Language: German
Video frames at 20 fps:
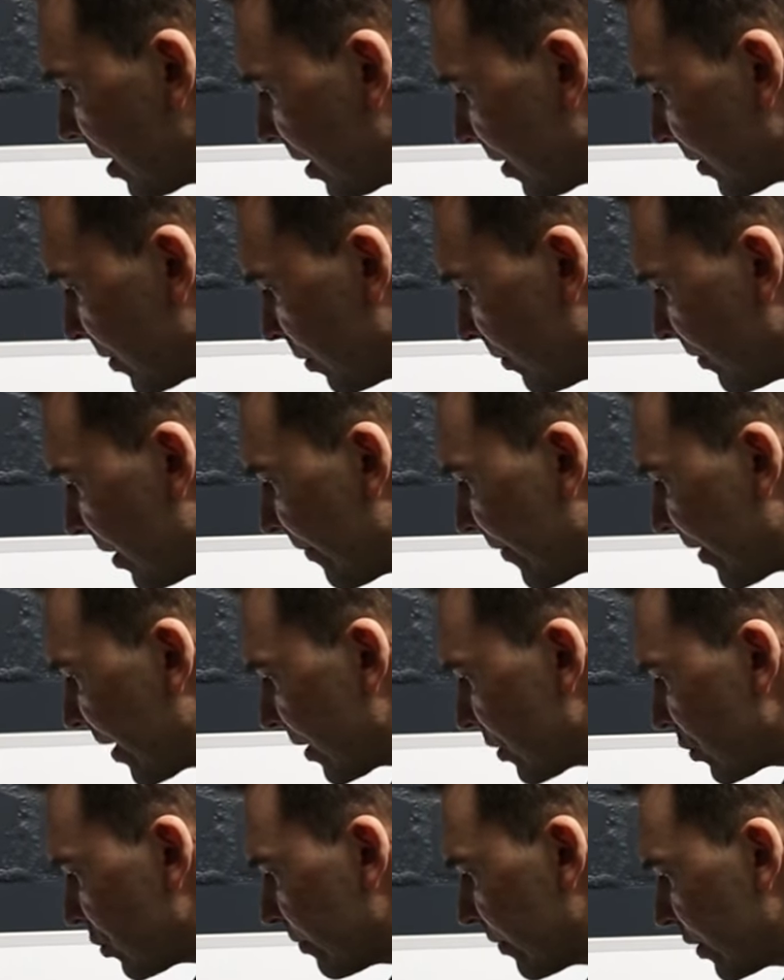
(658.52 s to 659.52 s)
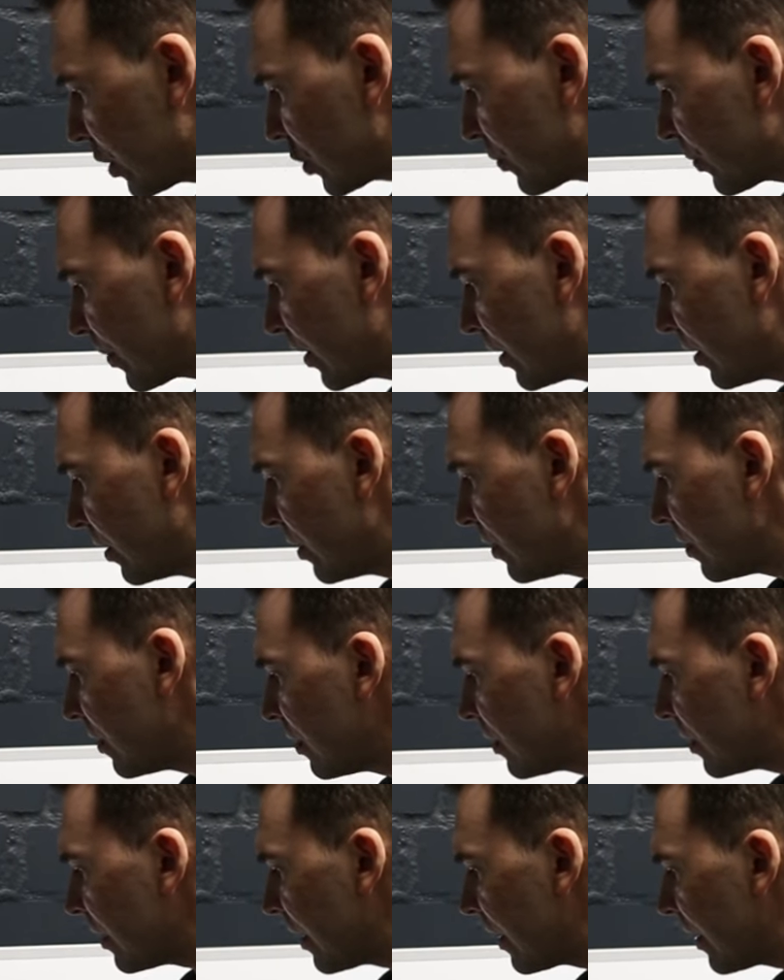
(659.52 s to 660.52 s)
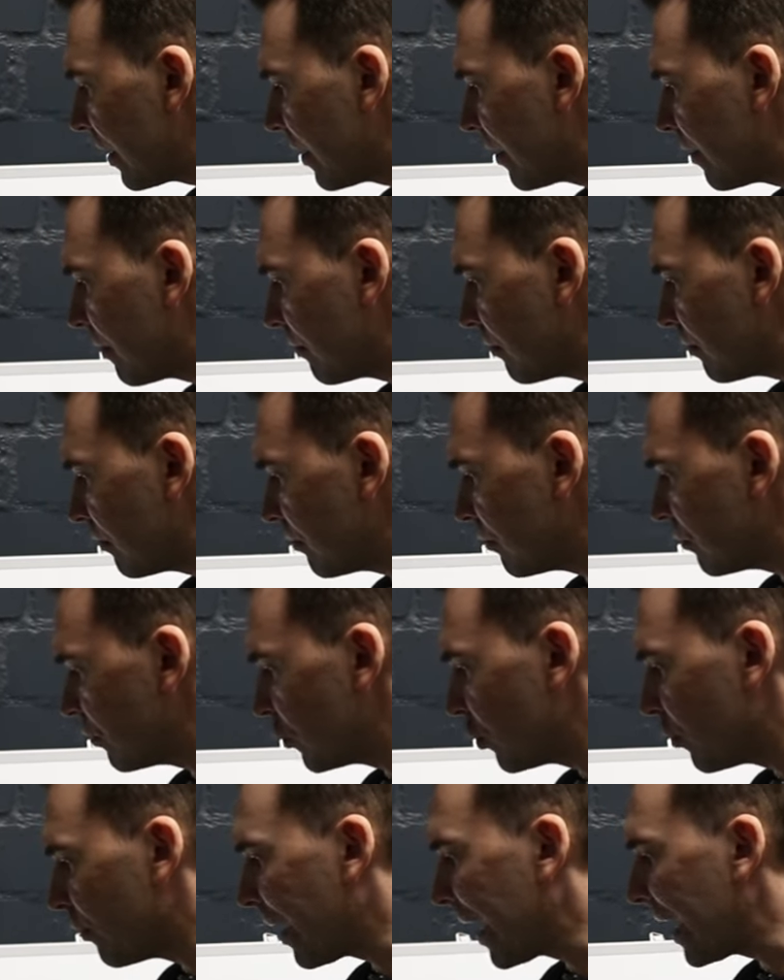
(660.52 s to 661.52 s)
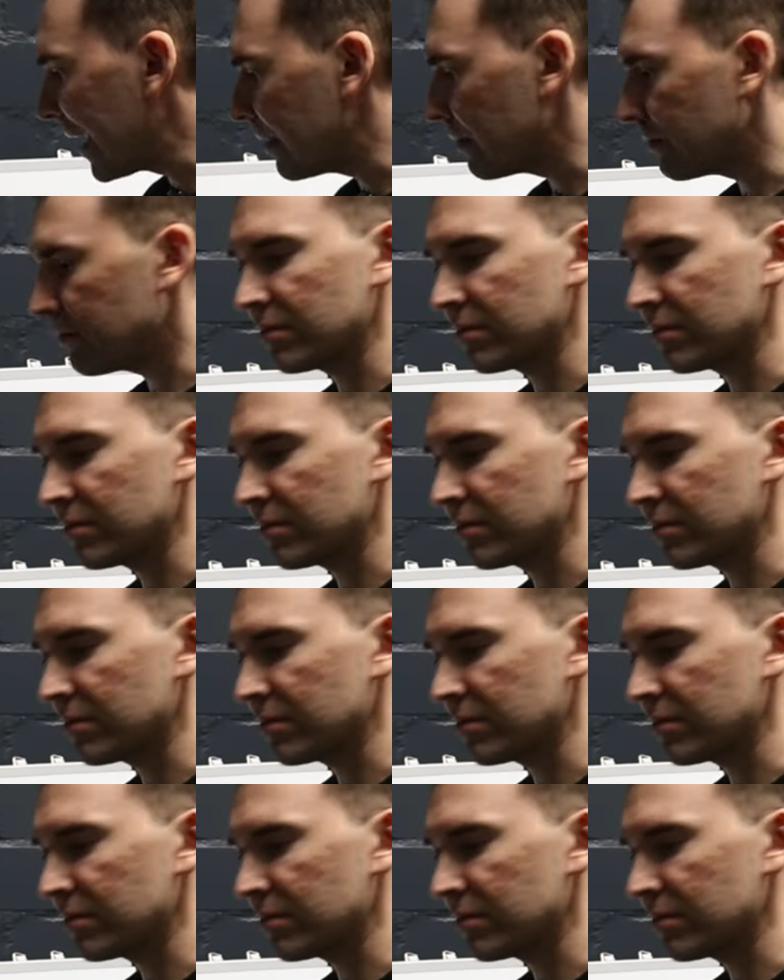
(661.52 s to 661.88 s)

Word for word: So, wenn wir zum Beispiel ähm, normal,